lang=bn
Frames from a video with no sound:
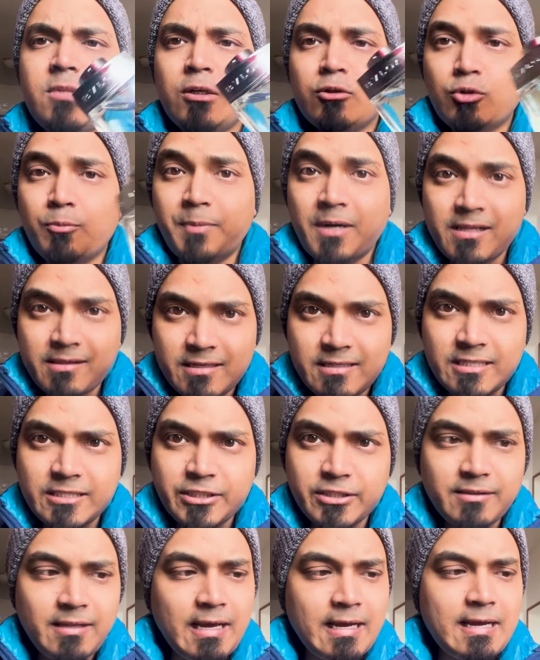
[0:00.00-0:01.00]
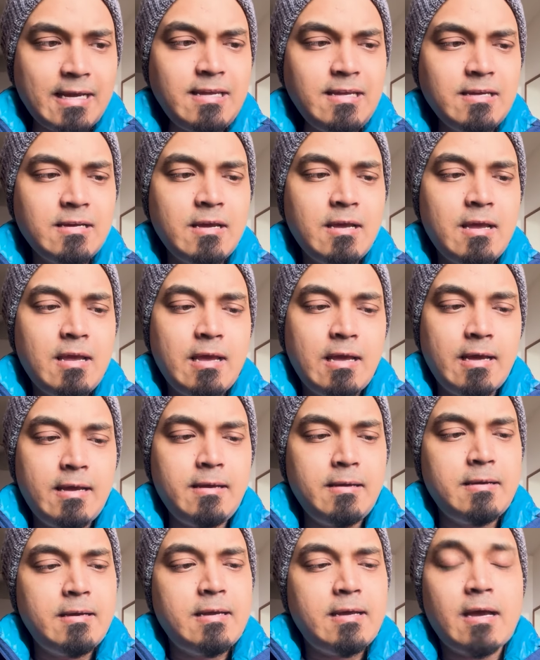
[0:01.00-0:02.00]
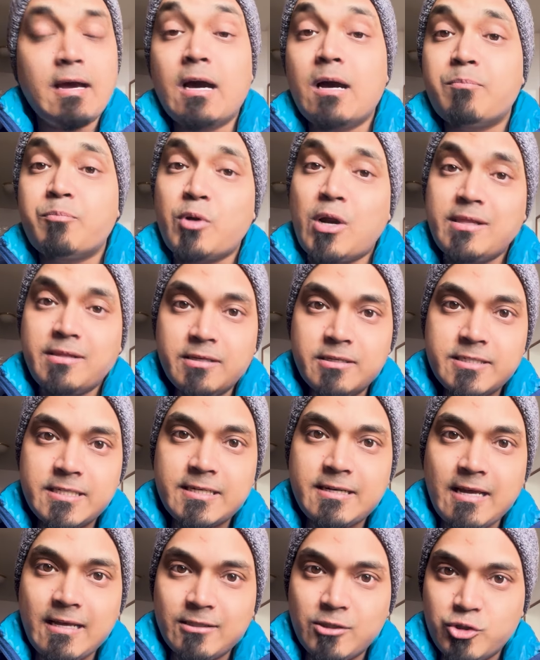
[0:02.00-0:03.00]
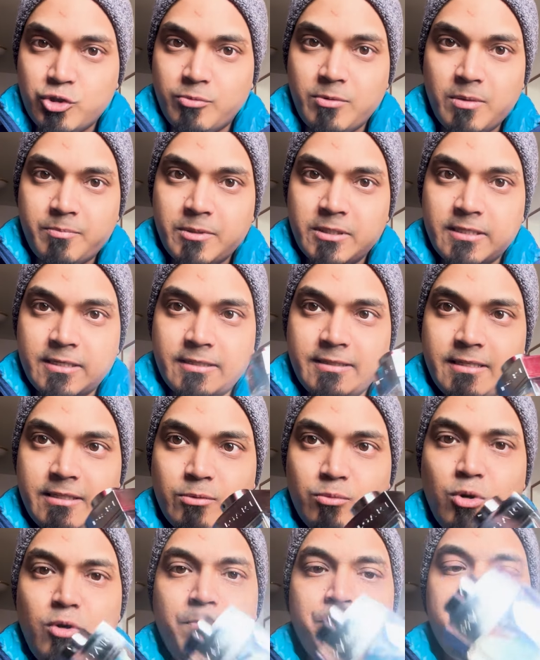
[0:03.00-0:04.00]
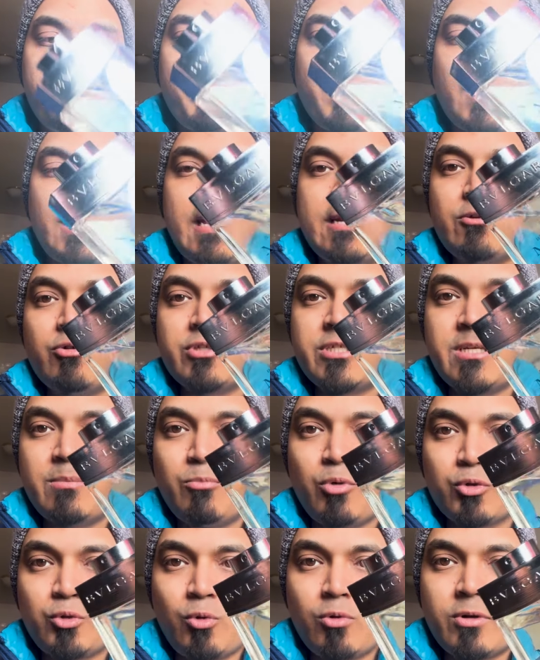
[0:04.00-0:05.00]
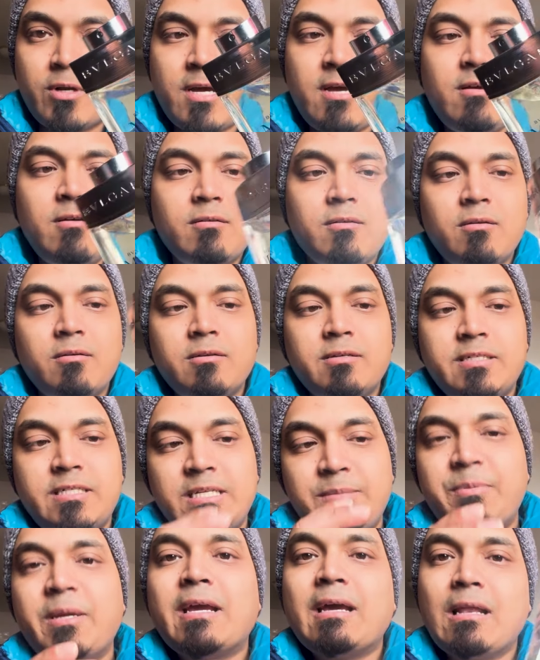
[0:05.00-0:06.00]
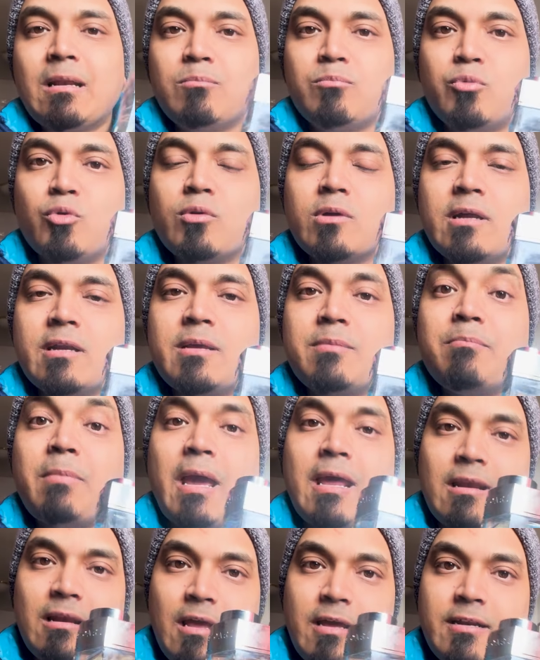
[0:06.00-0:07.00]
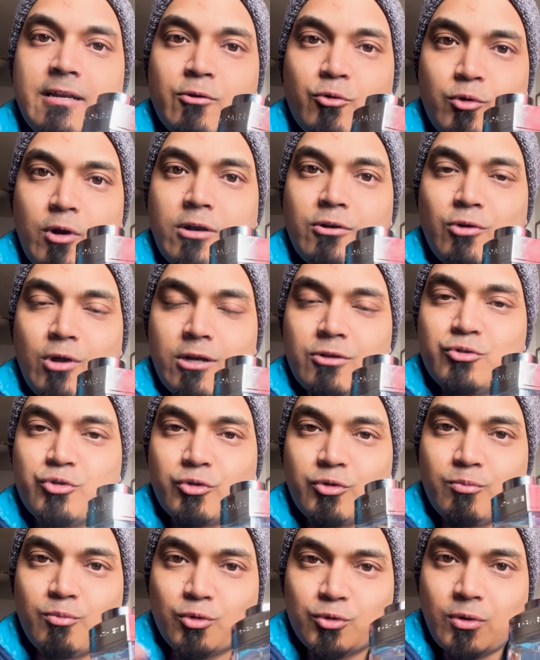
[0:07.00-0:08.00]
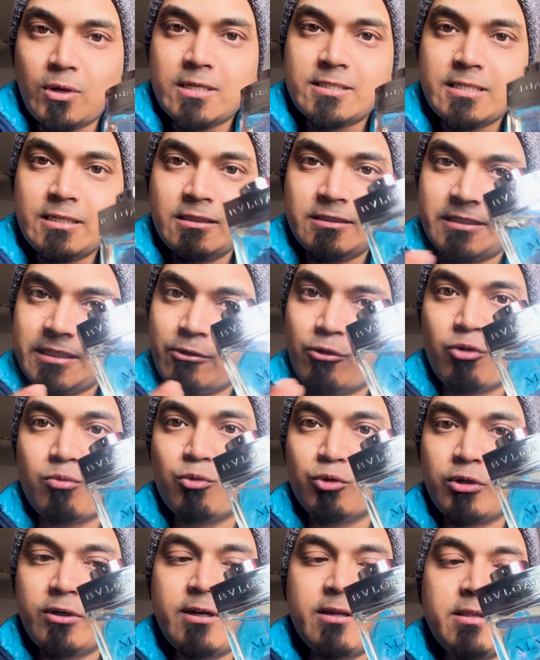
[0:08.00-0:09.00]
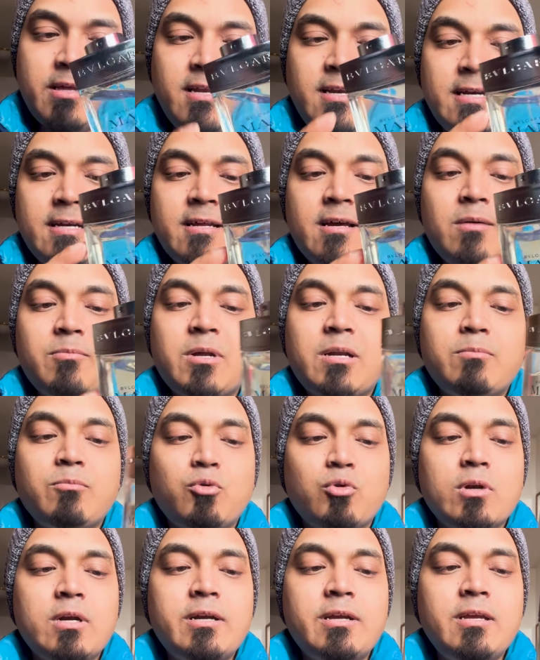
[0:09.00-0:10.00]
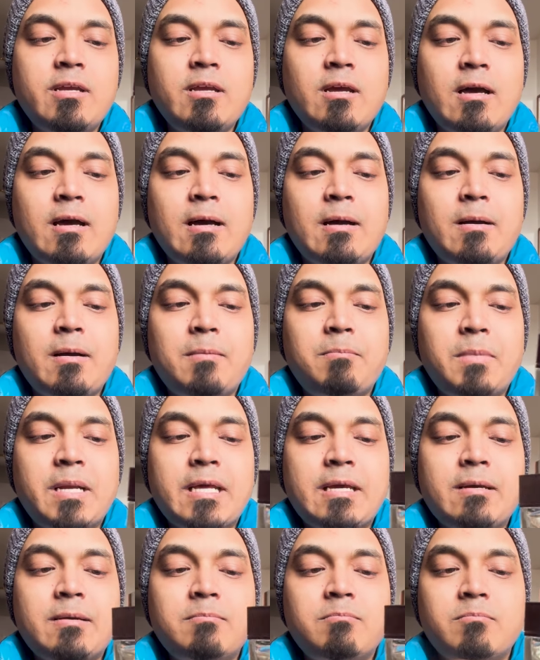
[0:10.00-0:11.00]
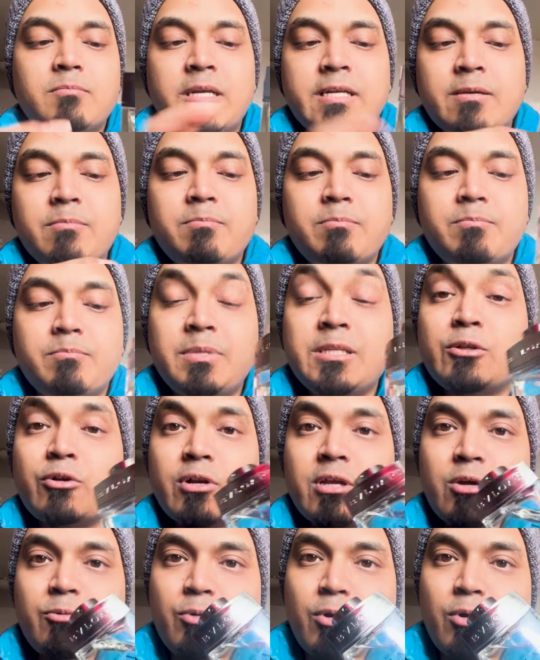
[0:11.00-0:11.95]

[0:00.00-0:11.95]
তো প্রেজেন্টেশন দেখাই হ্যাঁ প্রাইস রেঞ্জের একটা আন্দাজ আমি আপনাদেরকে দিয়ে দিব এটা হচ্ছে বোতলটা টিপিক্যাল বুলগারি ম্যান লাইনের অন্যান্য আরও যত বোতল আছে না সেগুলোর মতো ডিজাইন এটা আবার বুলগারি মানে এটার ভিতরে কি